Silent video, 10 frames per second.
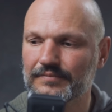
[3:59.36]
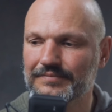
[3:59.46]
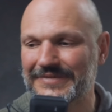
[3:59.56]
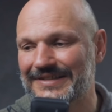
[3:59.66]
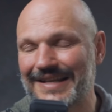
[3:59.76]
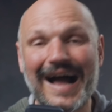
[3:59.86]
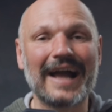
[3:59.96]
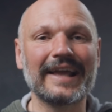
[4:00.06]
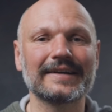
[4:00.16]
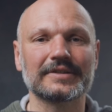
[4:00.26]
Ein bisschen
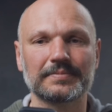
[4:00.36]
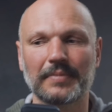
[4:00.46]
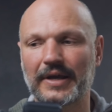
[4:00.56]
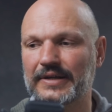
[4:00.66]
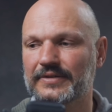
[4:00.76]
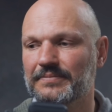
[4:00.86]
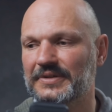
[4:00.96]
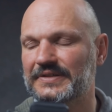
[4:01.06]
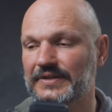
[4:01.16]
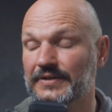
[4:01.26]
eingesperrt, ein
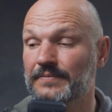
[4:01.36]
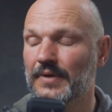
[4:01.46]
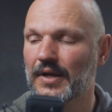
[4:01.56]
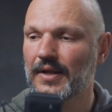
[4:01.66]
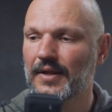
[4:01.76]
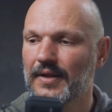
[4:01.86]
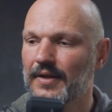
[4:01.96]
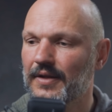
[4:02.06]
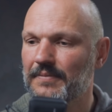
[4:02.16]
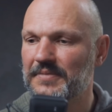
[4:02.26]
bisschen,
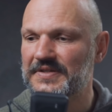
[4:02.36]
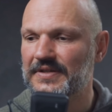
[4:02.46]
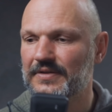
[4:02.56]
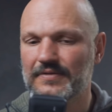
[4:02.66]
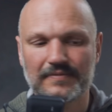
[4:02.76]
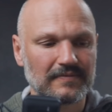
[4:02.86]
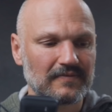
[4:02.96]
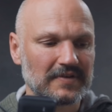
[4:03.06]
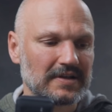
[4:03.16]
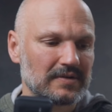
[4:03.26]
ein
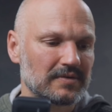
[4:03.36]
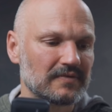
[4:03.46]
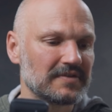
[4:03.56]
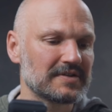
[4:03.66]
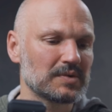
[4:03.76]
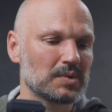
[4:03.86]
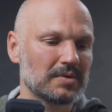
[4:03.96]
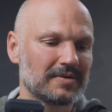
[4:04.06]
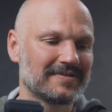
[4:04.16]
bisschen wieder irgendwie so.